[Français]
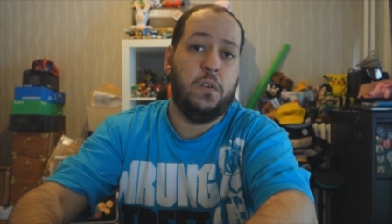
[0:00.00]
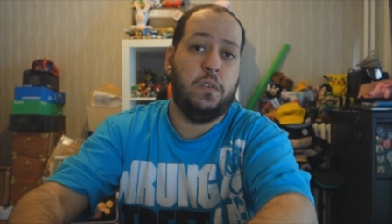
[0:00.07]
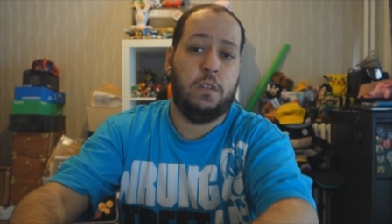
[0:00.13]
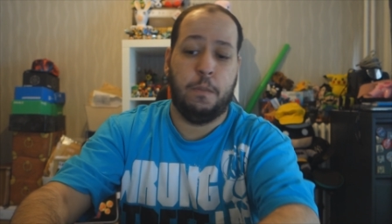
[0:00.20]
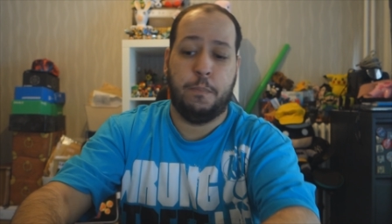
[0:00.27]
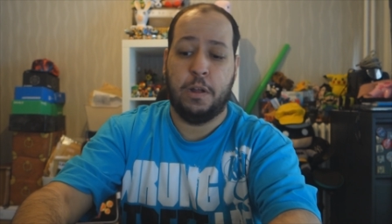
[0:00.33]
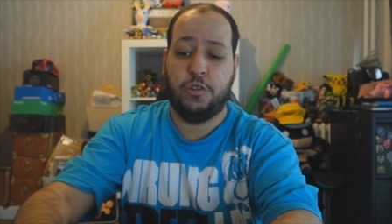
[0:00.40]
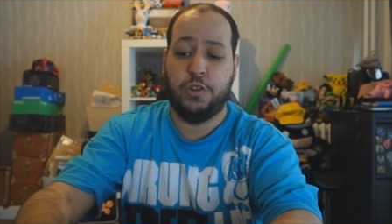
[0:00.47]

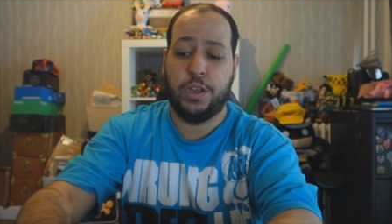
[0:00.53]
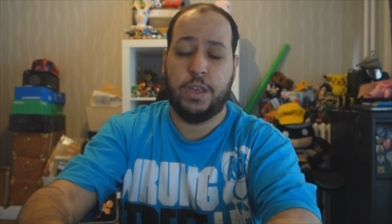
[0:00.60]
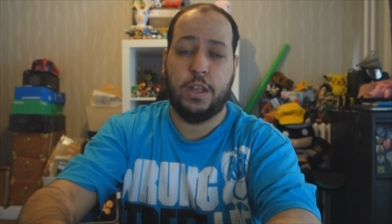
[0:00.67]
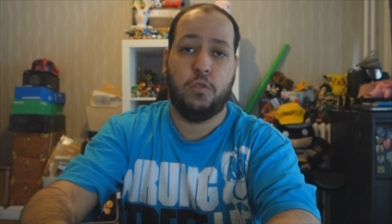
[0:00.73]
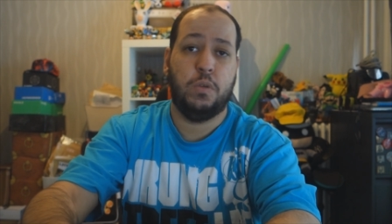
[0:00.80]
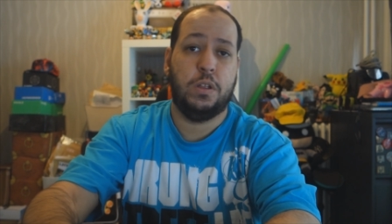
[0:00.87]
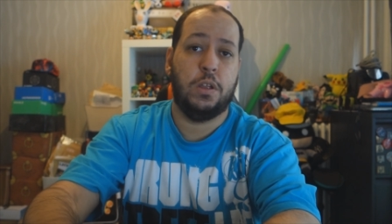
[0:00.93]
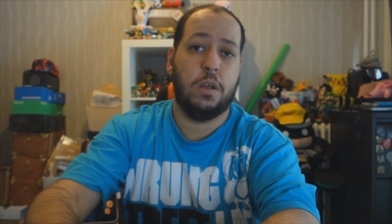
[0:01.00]
N'hésitez pas à
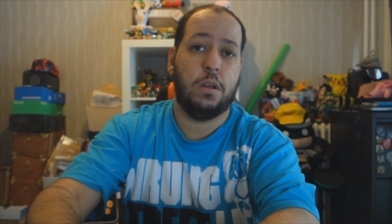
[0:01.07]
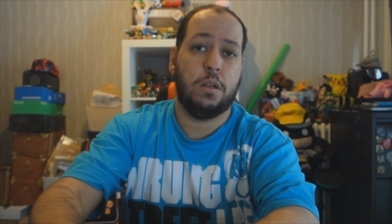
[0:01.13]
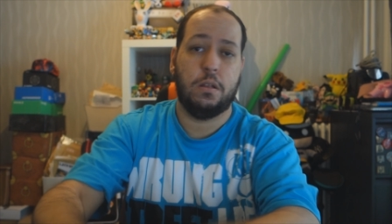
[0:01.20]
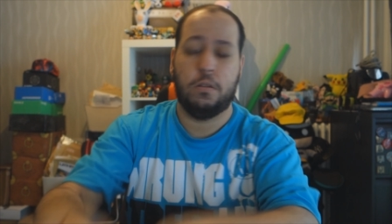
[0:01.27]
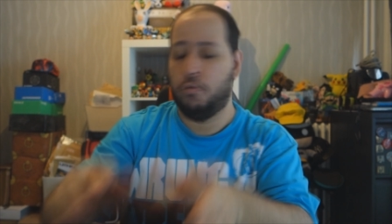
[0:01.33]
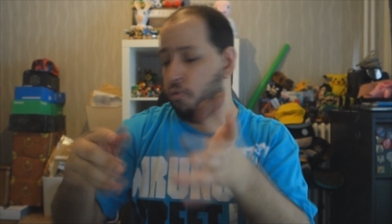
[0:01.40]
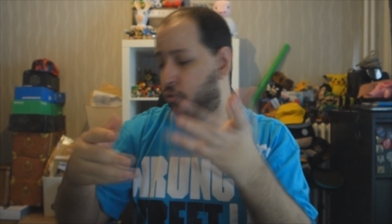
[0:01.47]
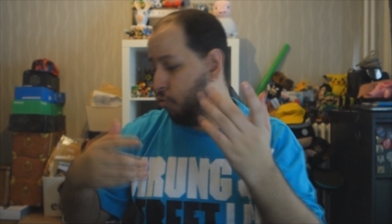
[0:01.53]
checker Twitter,
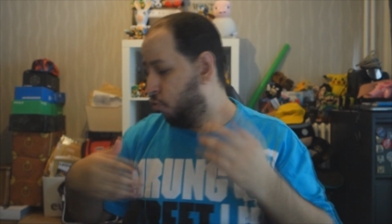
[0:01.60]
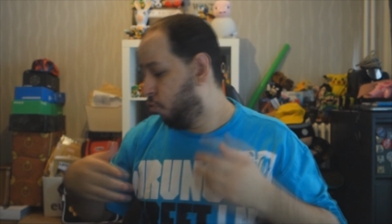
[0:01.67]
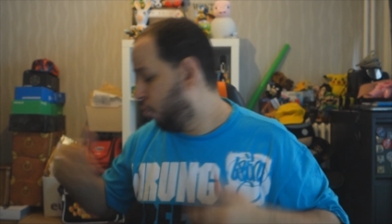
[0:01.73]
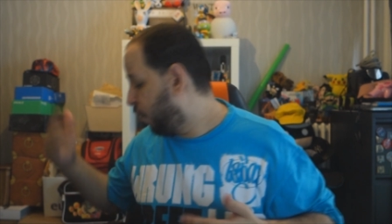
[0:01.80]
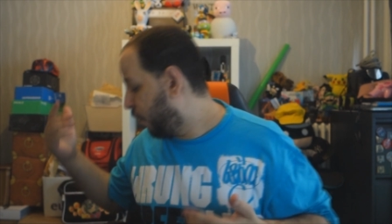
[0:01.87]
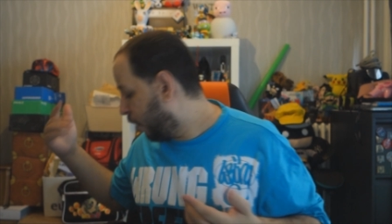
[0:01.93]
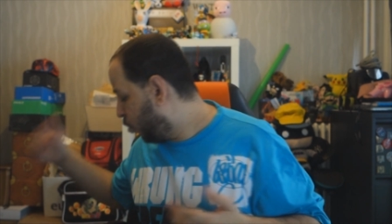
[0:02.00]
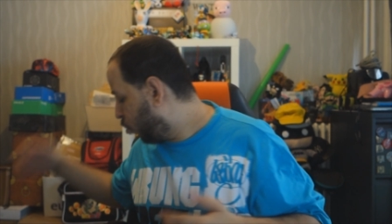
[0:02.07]
hein, euh,
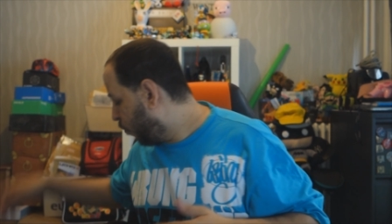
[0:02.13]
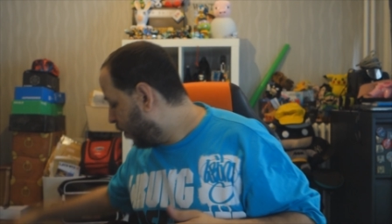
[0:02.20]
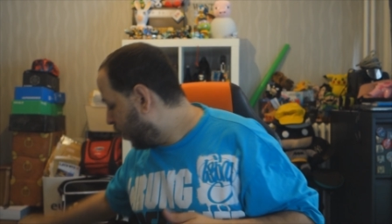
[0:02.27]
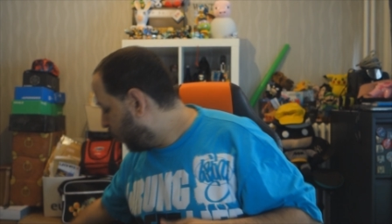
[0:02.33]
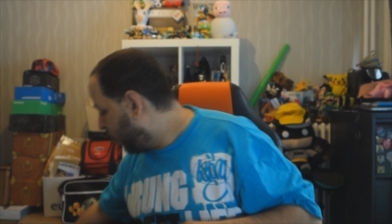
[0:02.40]
j'essaierai de trouver